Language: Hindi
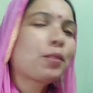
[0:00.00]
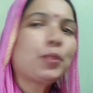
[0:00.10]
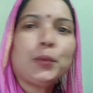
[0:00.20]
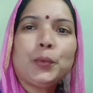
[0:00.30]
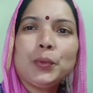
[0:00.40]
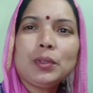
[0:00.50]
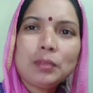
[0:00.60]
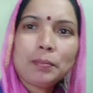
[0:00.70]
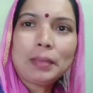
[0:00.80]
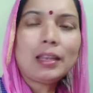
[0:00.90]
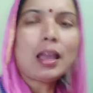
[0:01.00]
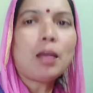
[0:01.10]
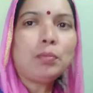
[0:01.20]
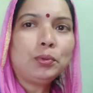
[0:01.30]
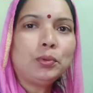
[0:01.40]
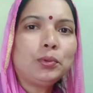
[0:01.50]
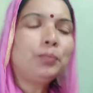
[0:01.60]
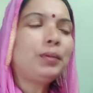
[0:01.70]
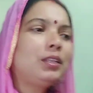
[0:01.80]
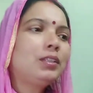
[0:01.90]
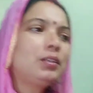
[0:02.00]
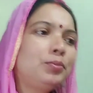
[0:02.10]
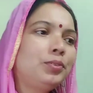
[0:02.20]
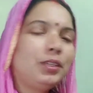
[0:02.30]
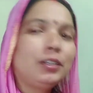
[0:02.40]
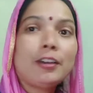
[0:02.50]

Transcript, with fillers: तो सबसे पहले आप लोगों को मेरी तरफ से